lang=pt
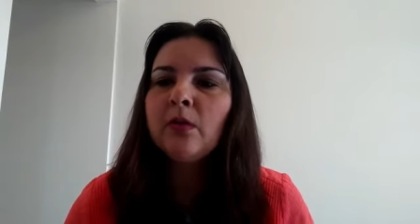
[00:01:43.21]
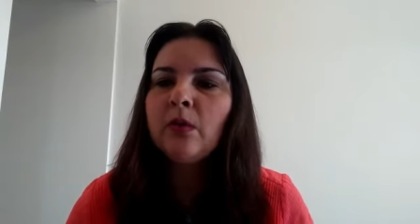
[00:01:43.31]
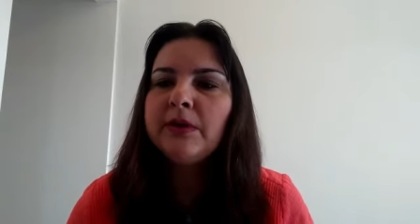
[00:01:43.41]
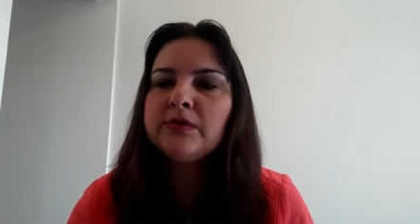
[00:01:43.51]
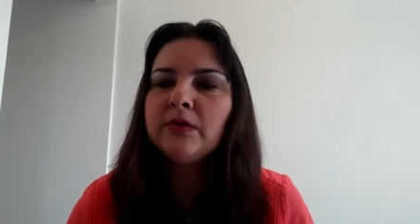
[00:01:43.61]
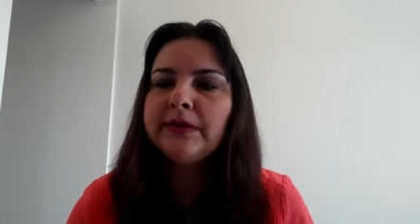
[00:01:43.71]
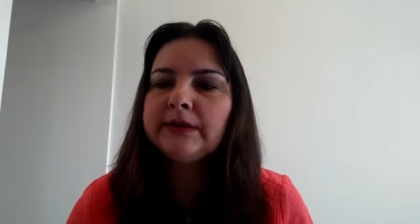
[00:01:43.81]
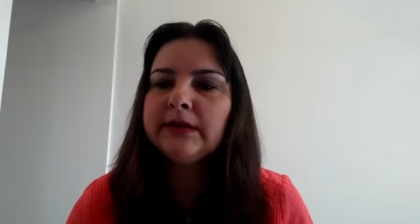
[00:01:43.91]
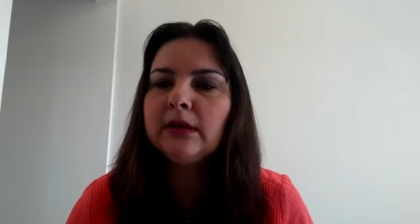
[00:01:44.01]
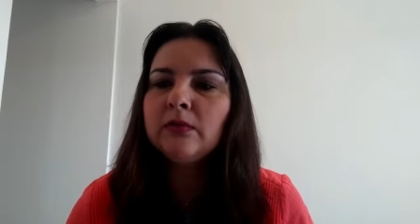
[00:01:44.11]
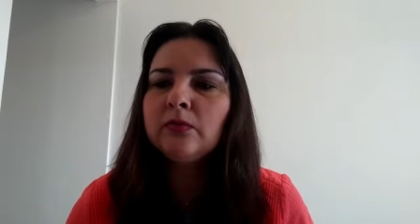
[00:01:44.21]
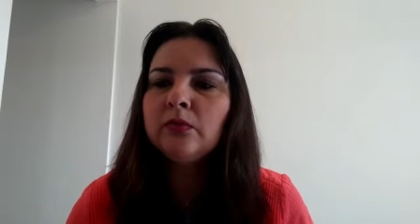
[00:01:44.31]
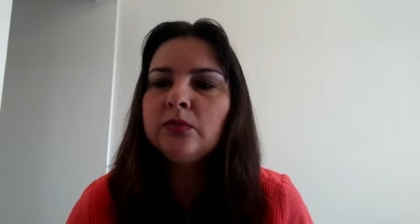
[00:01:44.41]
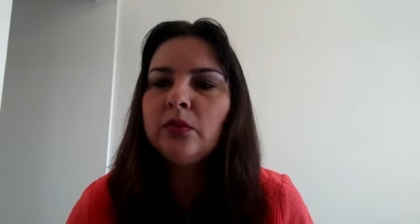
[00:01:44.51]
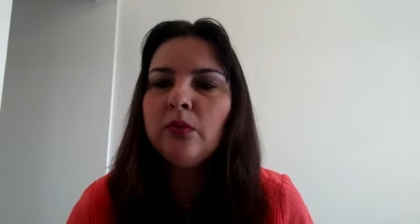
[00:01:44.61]
Começou então
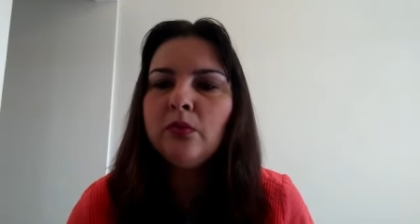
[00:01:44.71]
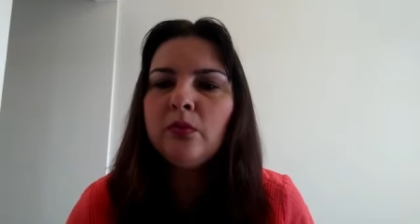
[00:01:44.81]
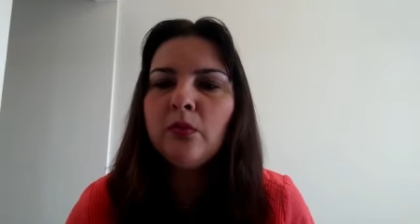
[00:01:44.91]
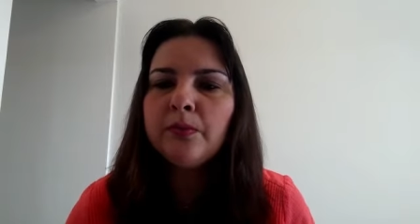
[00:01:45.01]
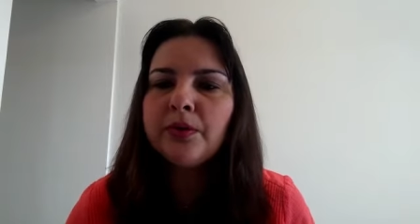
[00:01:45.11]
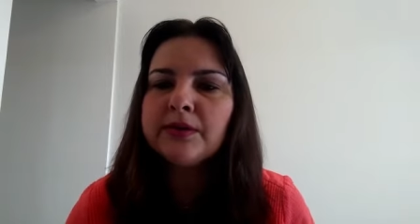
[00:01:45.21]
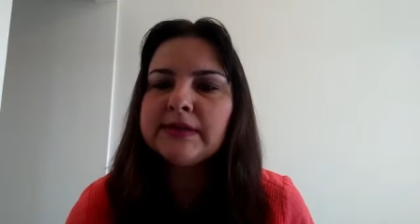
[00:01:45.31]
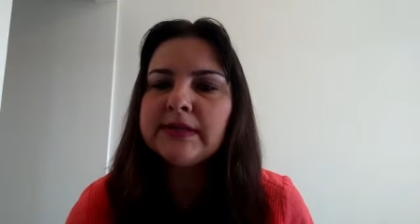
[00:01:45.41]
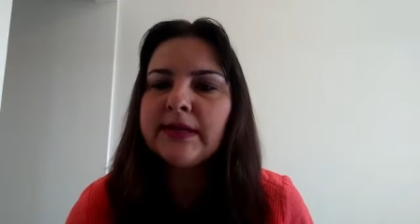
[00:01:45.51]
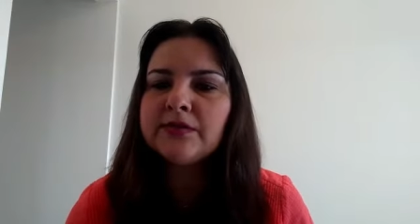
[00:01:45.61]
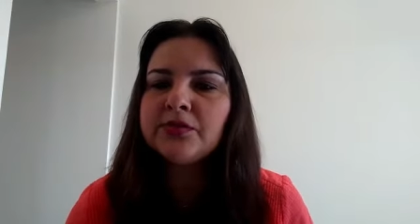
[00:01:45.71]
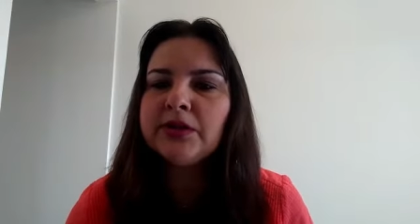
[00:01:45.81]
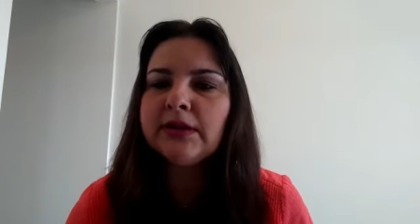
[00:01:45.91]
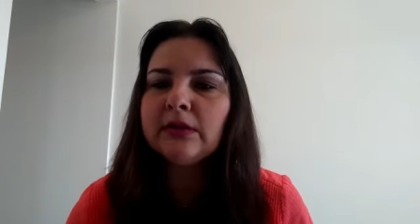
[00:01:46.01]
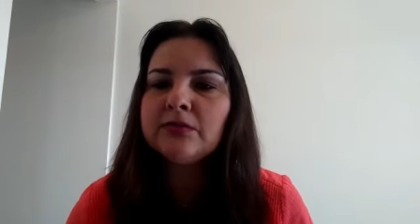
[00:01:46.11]
um longo processo
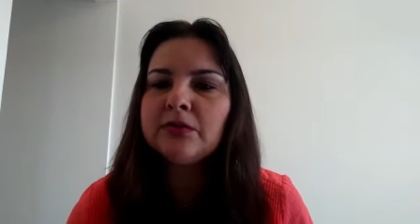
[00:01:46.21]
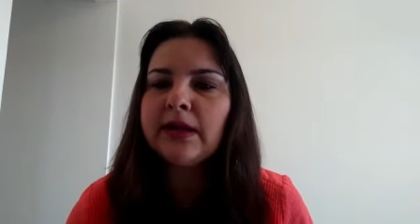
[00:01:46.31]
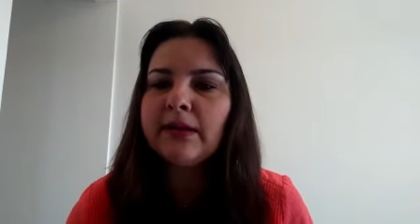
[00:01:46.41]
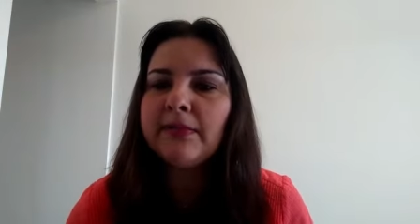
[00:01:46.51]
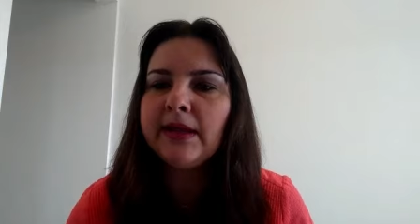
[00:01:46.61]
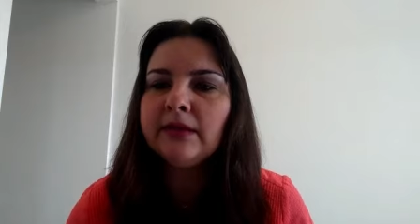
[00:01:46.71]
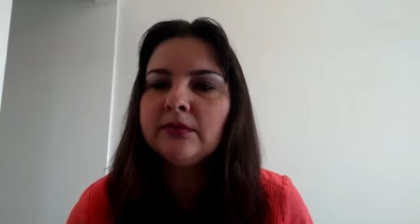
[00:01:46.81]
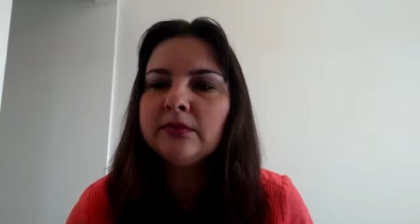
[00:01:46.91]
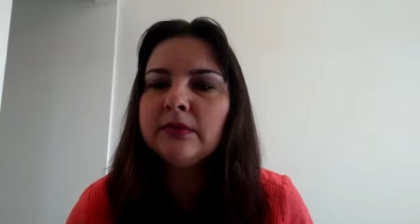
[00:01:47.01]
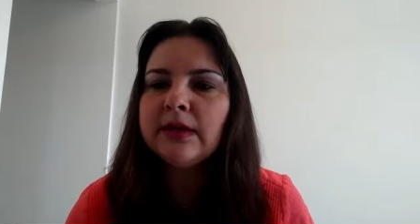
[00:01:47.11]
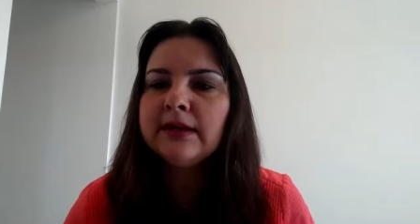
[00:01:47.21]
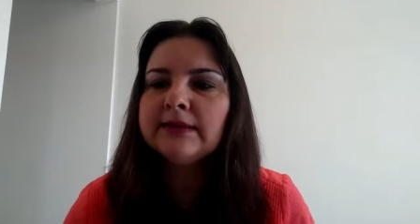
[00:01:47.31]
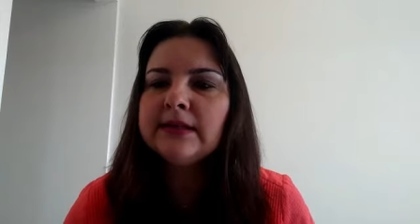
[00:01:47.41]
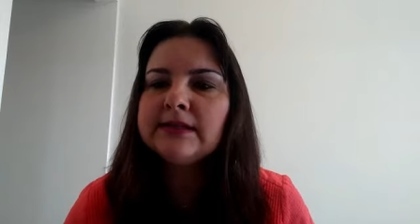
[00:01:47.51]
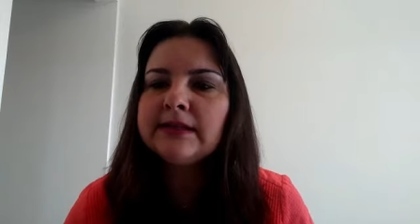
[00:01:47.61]
de enclausuramento
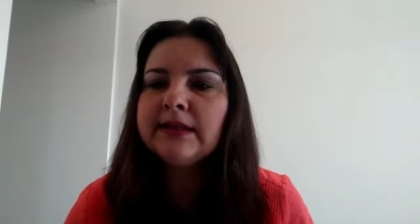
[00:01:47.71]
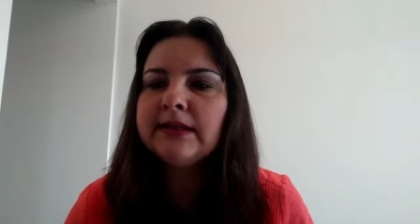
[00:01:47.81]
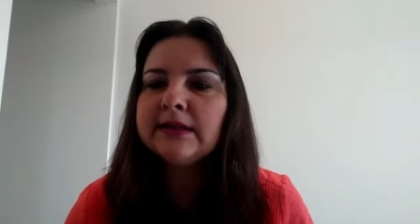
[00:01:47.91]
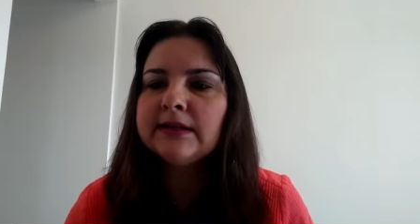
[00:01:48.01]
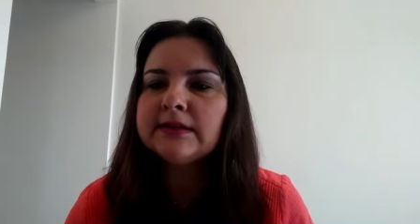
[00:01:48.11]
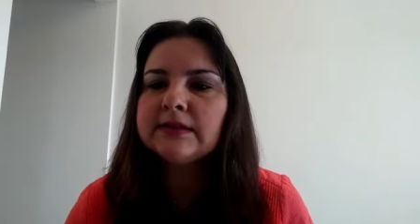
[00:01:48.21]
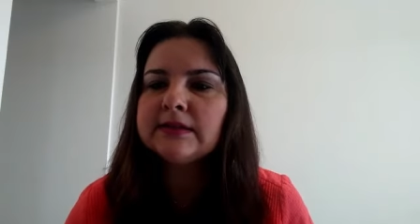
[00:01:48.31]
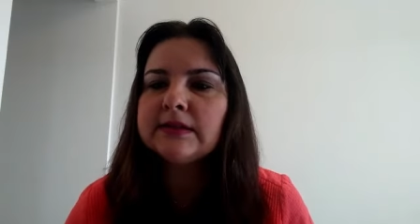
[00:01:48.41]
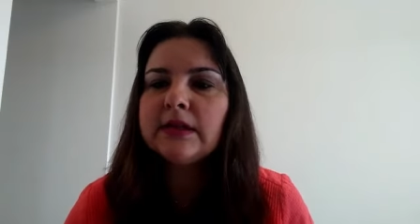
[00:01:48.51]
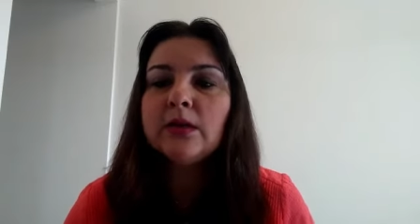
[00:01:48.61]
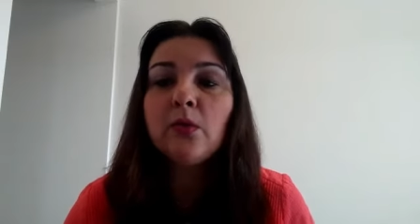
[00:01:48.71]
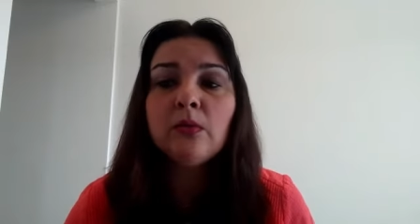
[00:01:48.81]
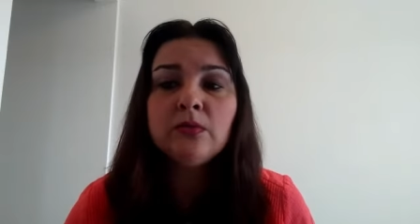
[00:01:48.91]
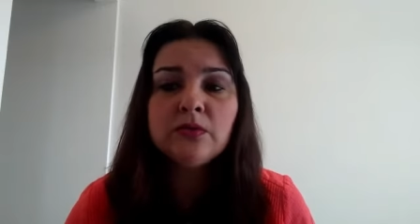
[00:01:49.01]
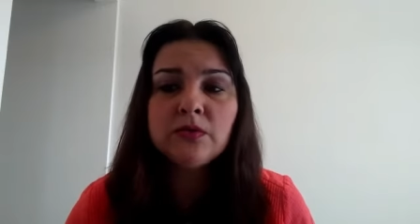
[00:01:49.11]
das crianças,
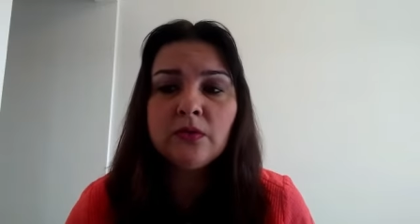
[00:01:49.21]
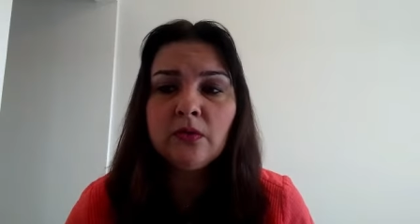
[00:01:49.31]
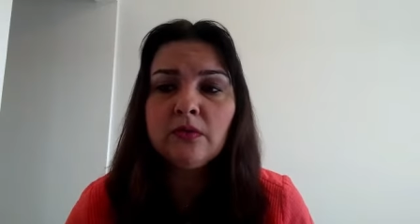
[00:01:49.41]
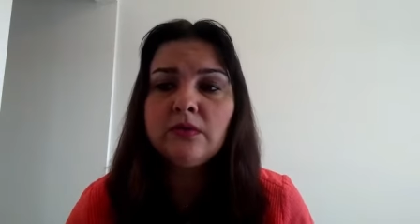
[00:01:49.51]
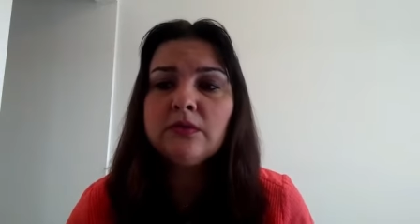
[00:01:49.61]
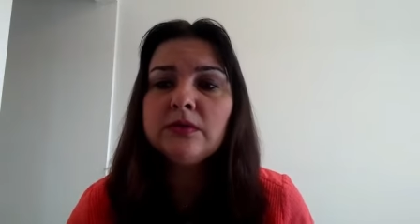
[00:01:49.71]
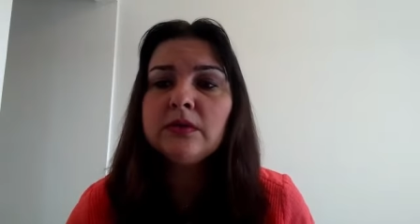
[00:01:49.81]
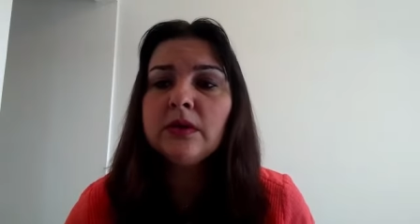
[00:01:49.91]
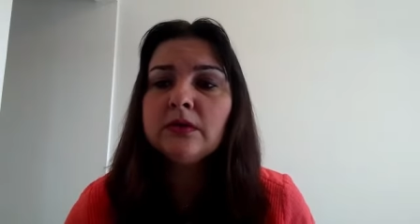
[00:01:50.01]
como os loucos,